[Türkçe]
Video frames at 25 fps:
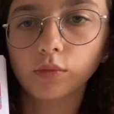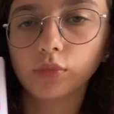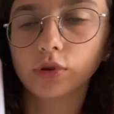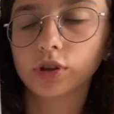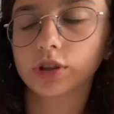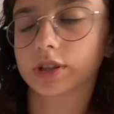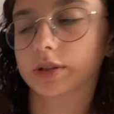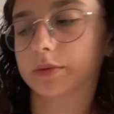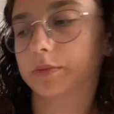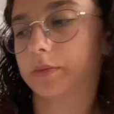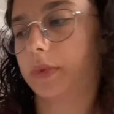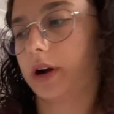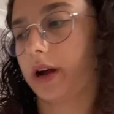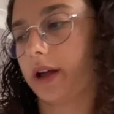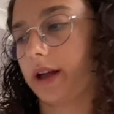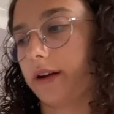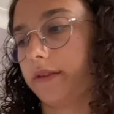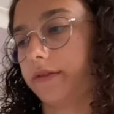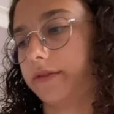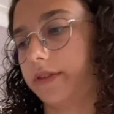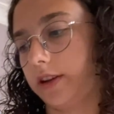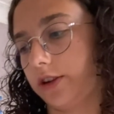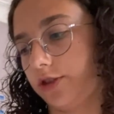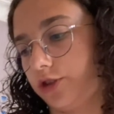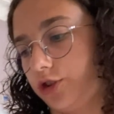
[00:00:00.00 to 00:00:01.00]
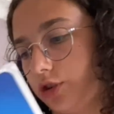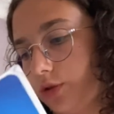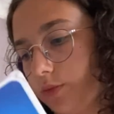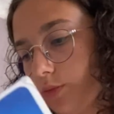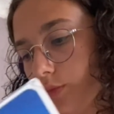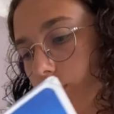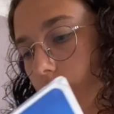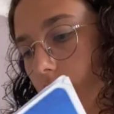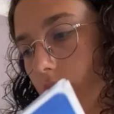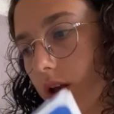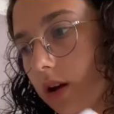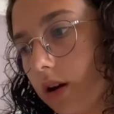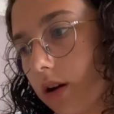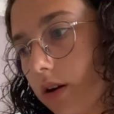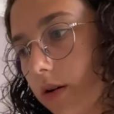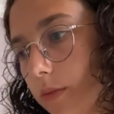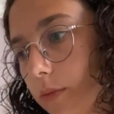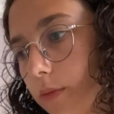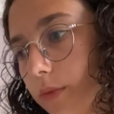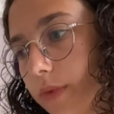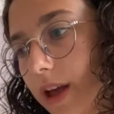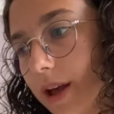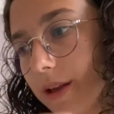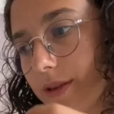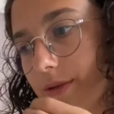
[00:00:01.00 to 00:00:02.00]
Bu kısım bayağı feci. Buraya
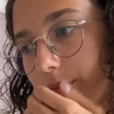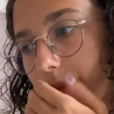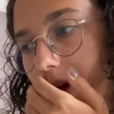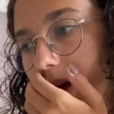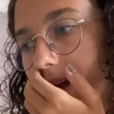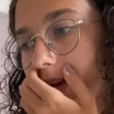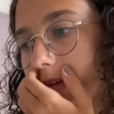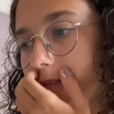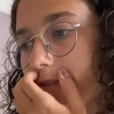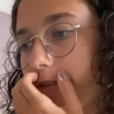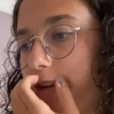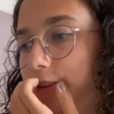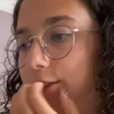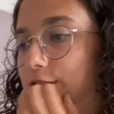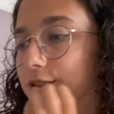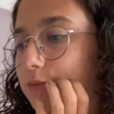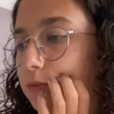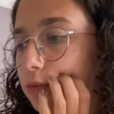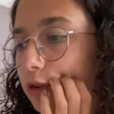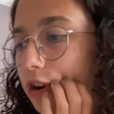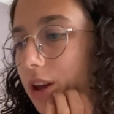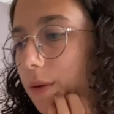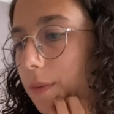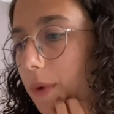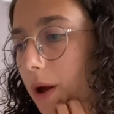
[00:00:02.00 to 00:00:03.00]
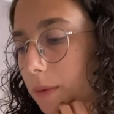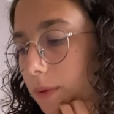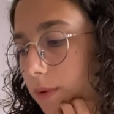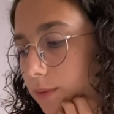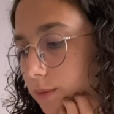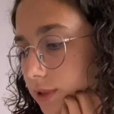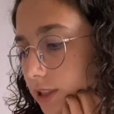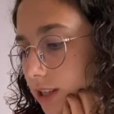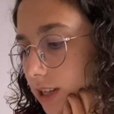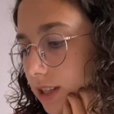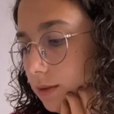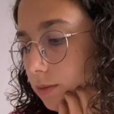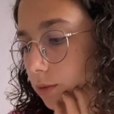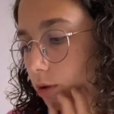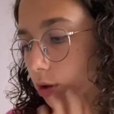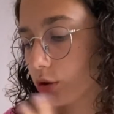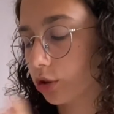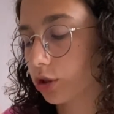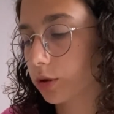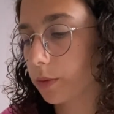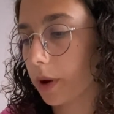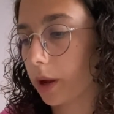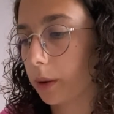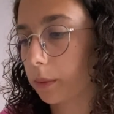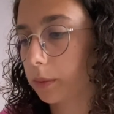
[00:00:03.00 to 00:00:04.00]
yani bayağı feci. Buraya bakmamız lazım. İlk
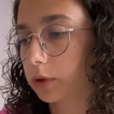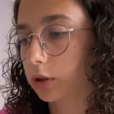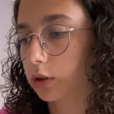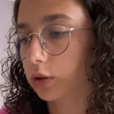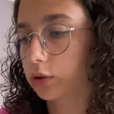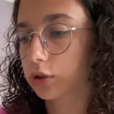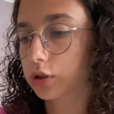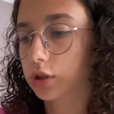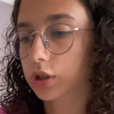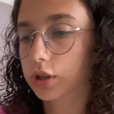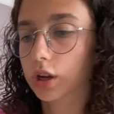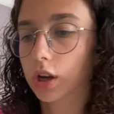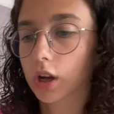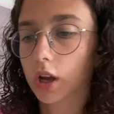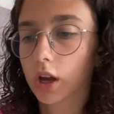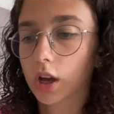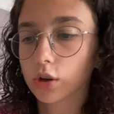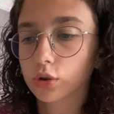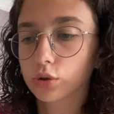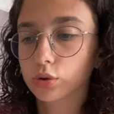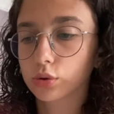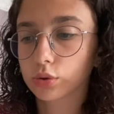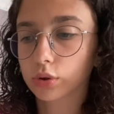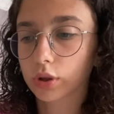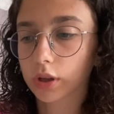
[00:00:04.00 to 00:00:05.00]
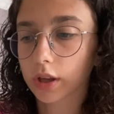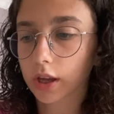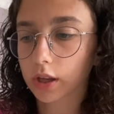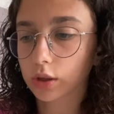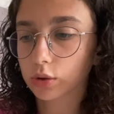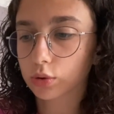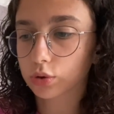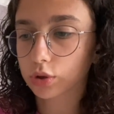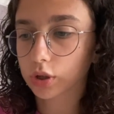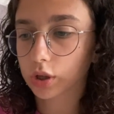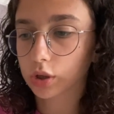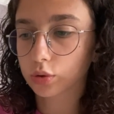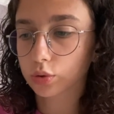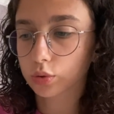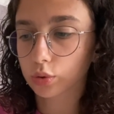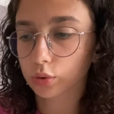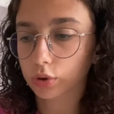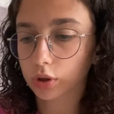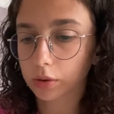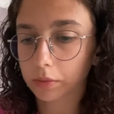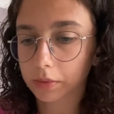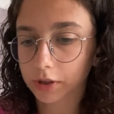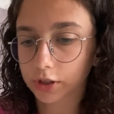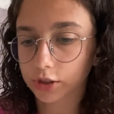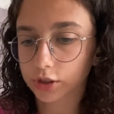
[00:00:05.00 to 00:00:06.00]
önce bakmadan önce şuradaki en üstteki
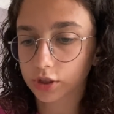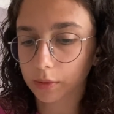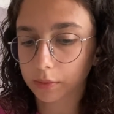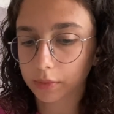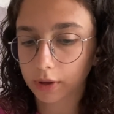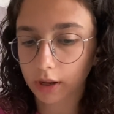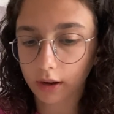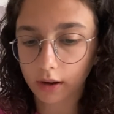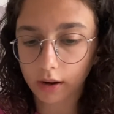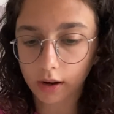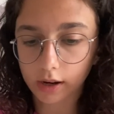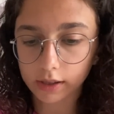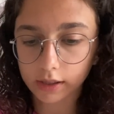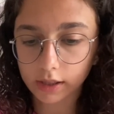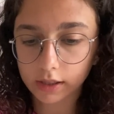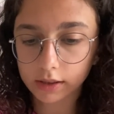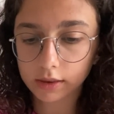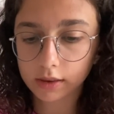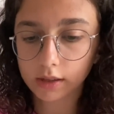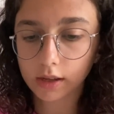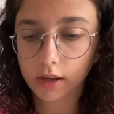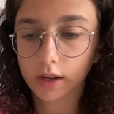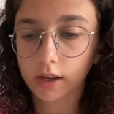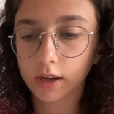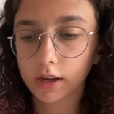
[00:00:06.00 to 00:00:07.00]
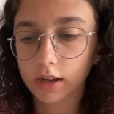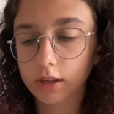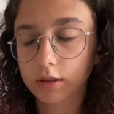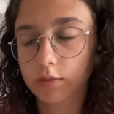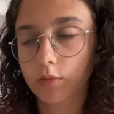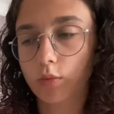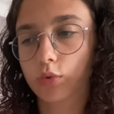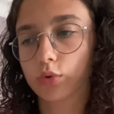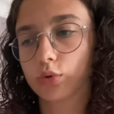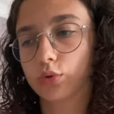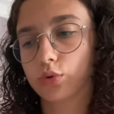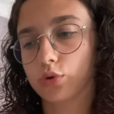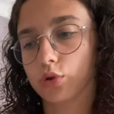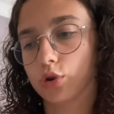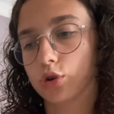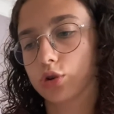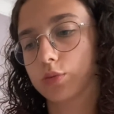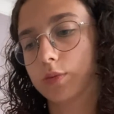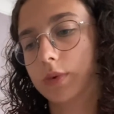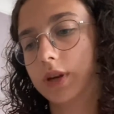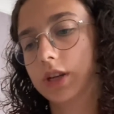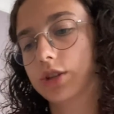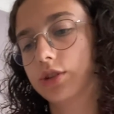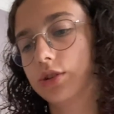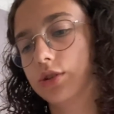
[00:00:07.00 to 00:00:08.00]
soruya bakacağım tekrardan. Onu
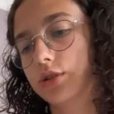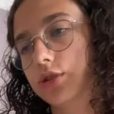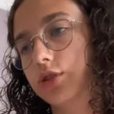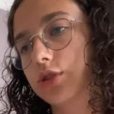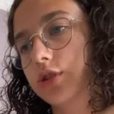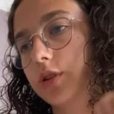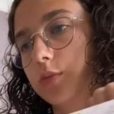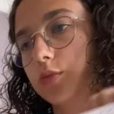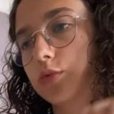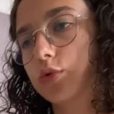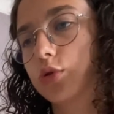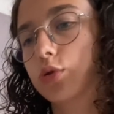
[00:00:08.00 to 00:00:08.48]
çözmeye çalışacağım.